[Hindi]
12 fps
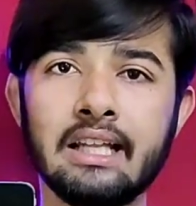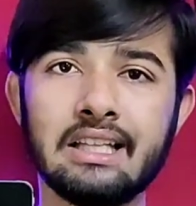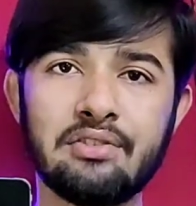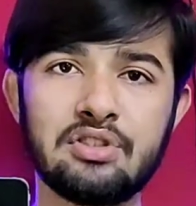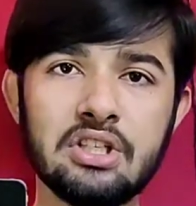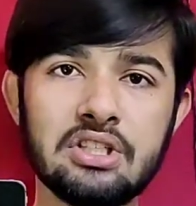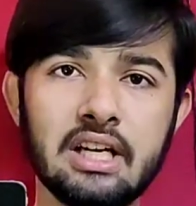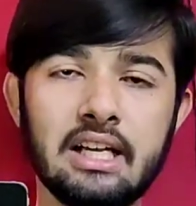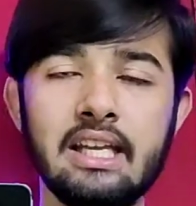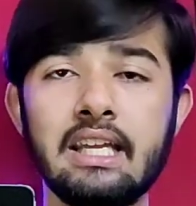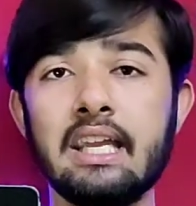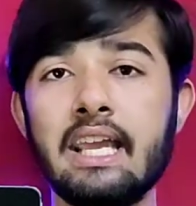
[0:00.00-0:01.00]
तफ्श
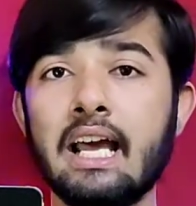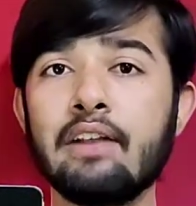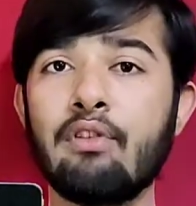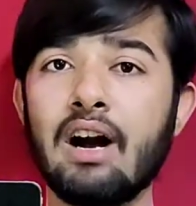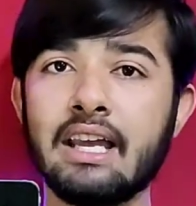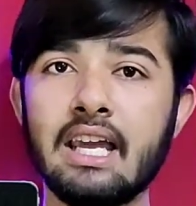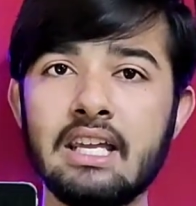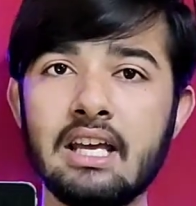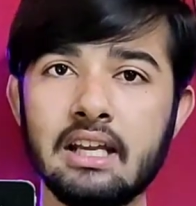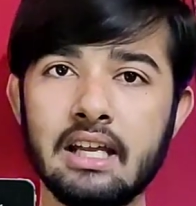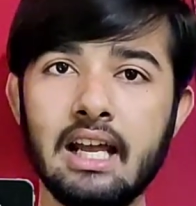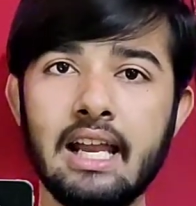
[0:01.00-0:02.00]
करनी कि यार वाकई
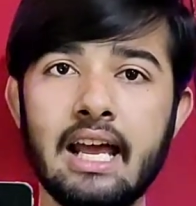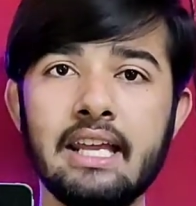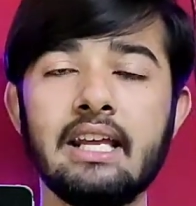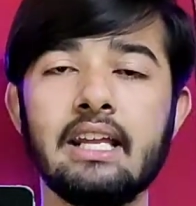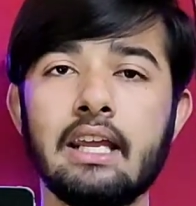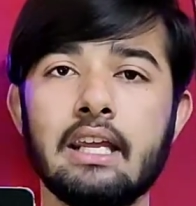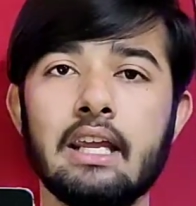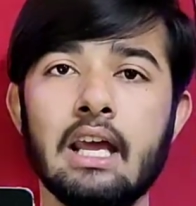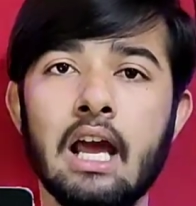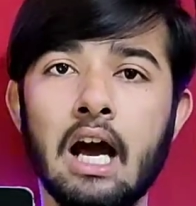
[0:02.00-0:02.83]
ये रियल है या नहीं